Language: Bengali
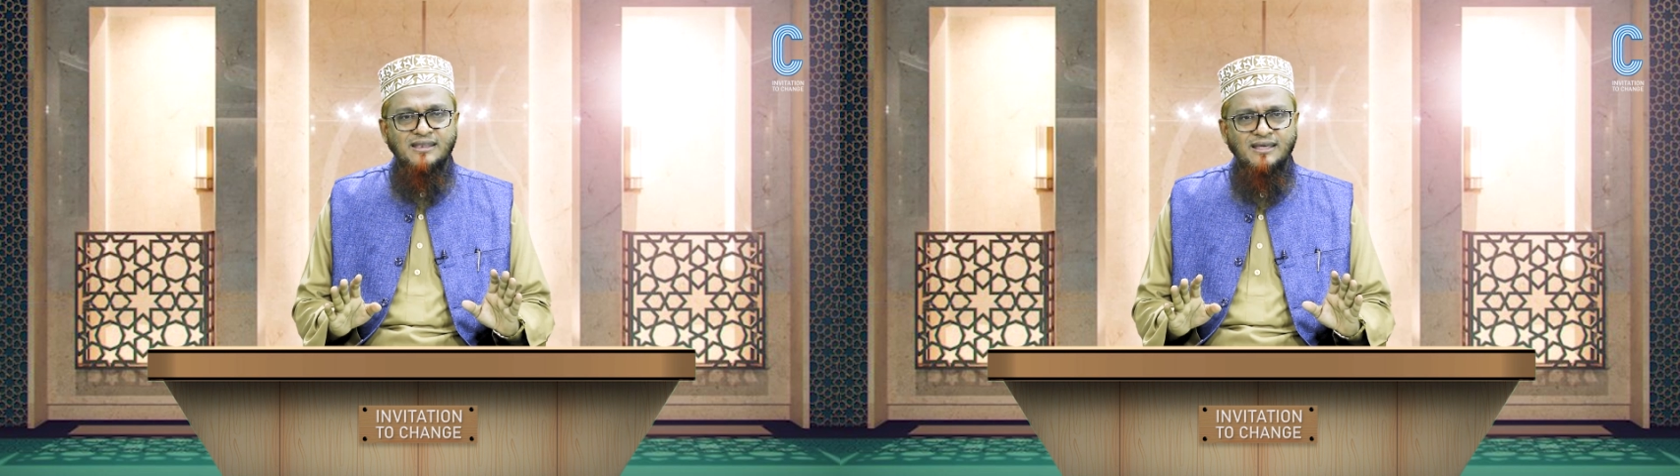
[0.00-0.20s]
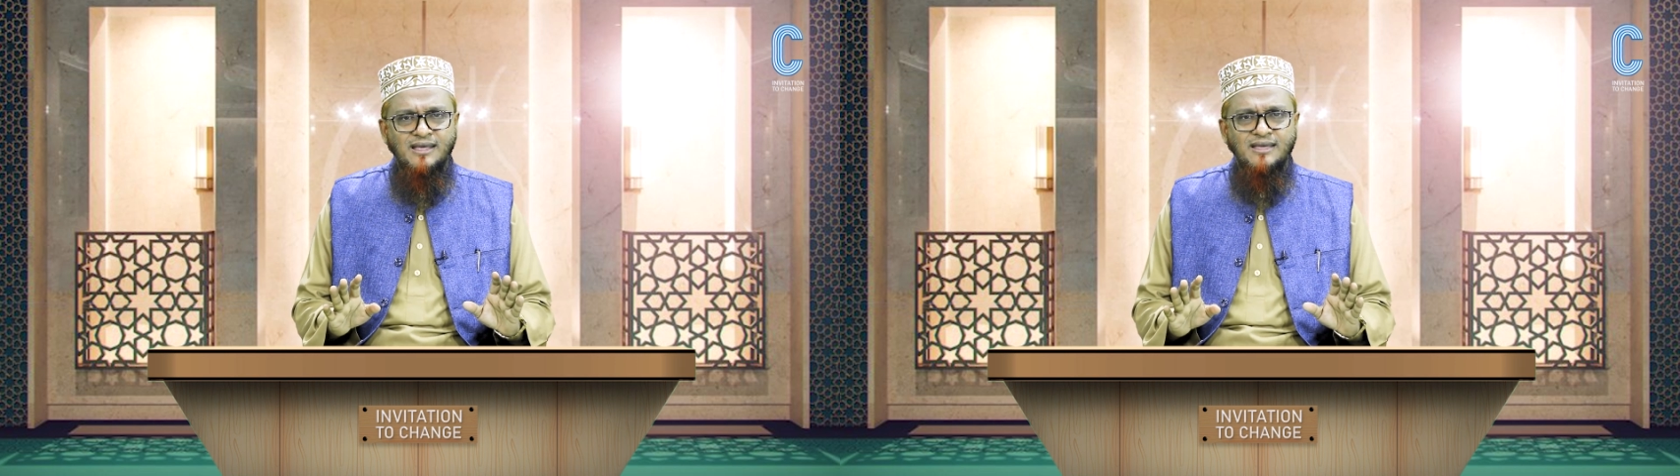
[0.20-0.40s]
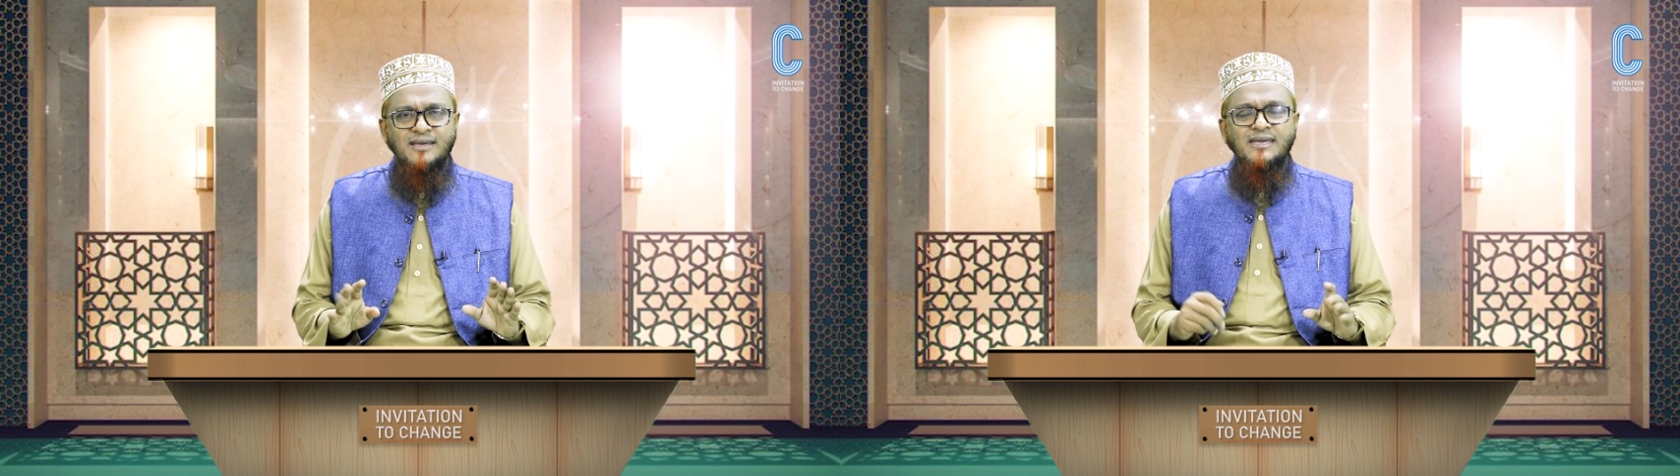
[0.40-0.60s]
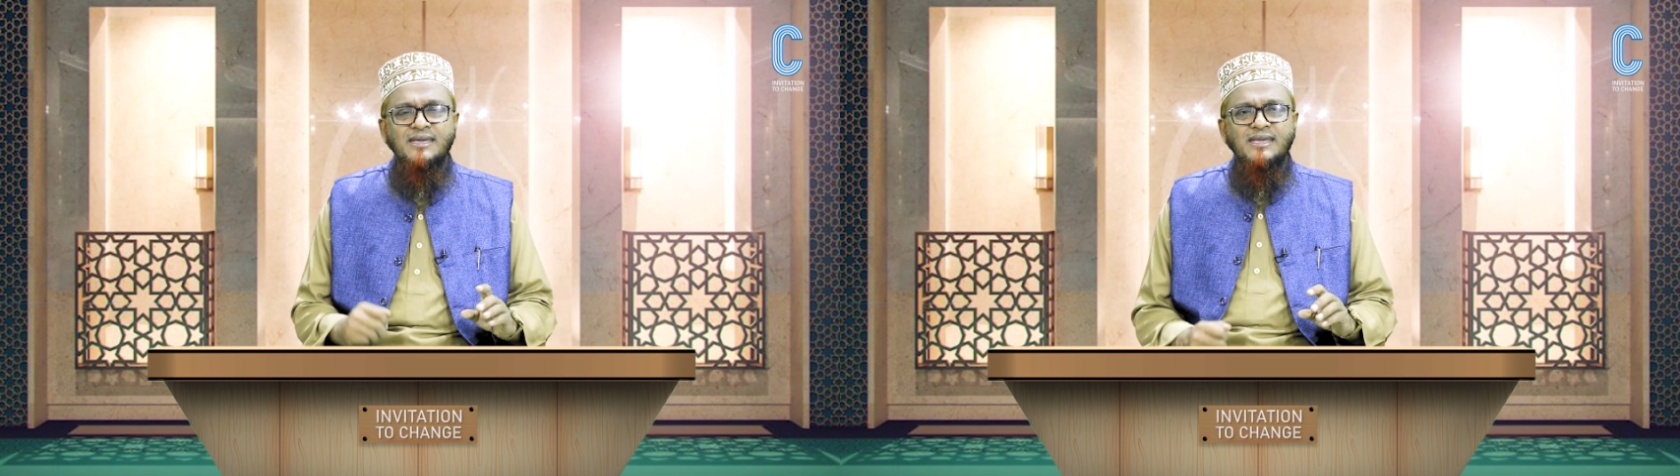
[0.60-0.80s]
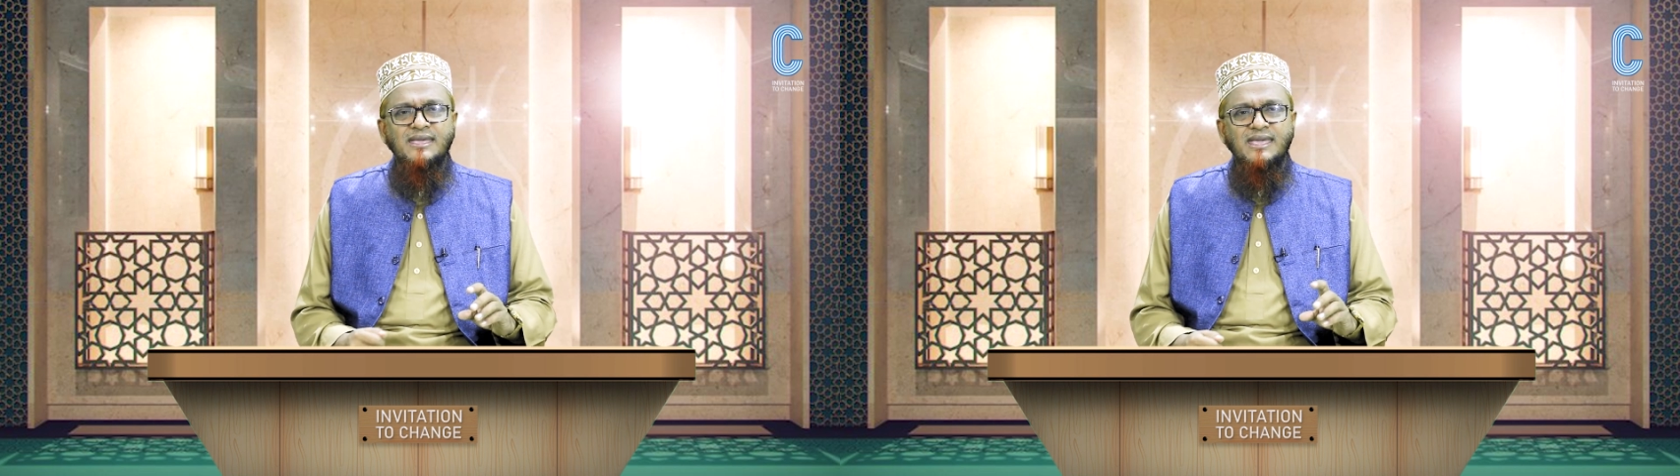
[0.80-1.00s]
খালাক
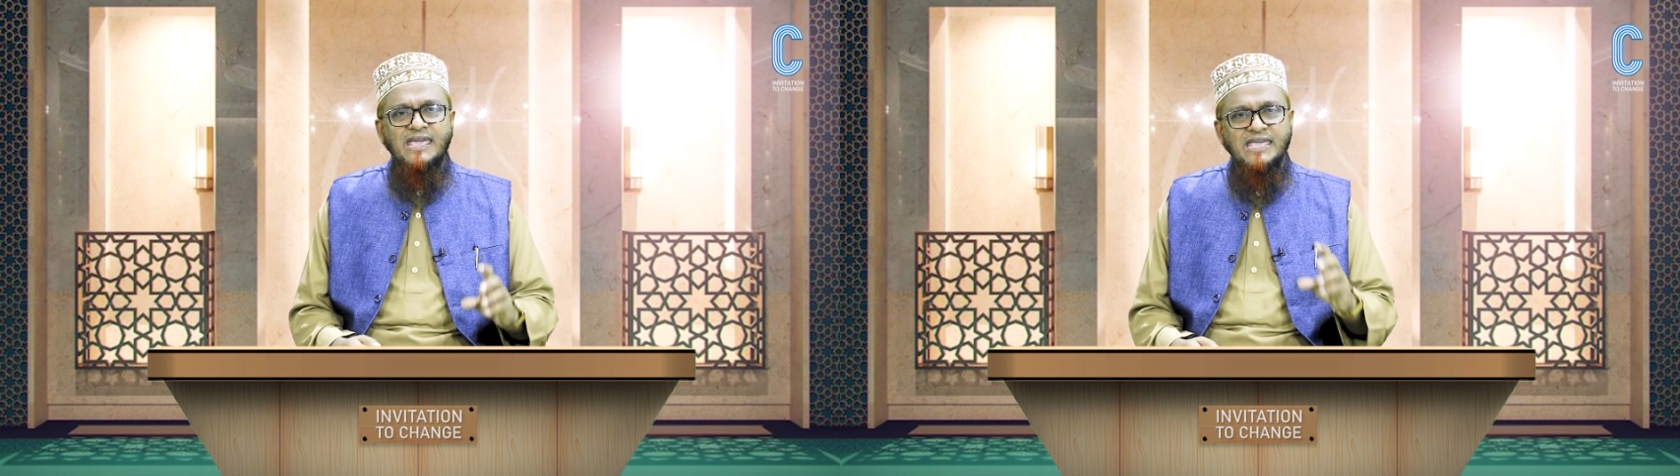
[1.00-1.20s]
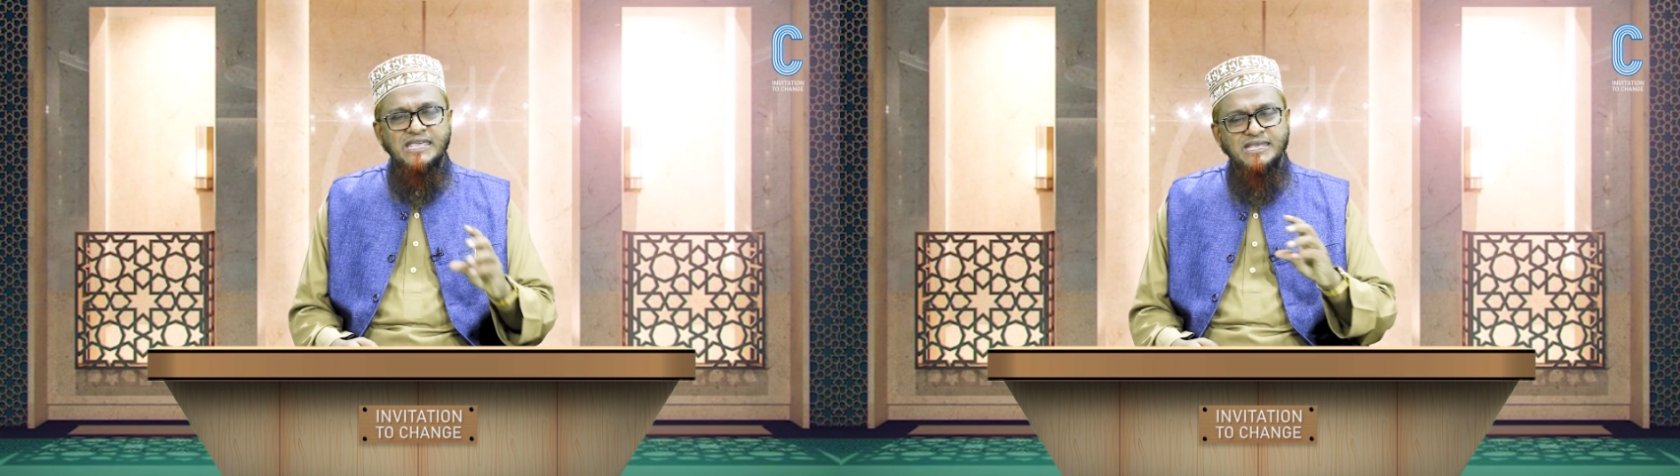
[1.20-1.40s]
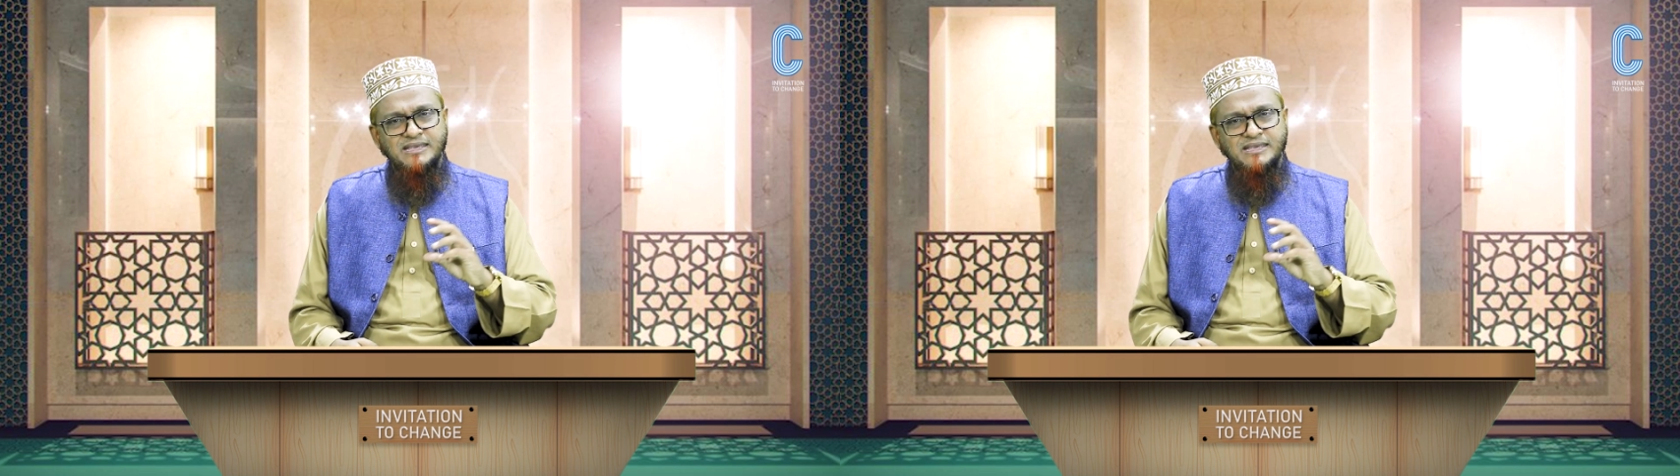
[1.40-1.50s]
এই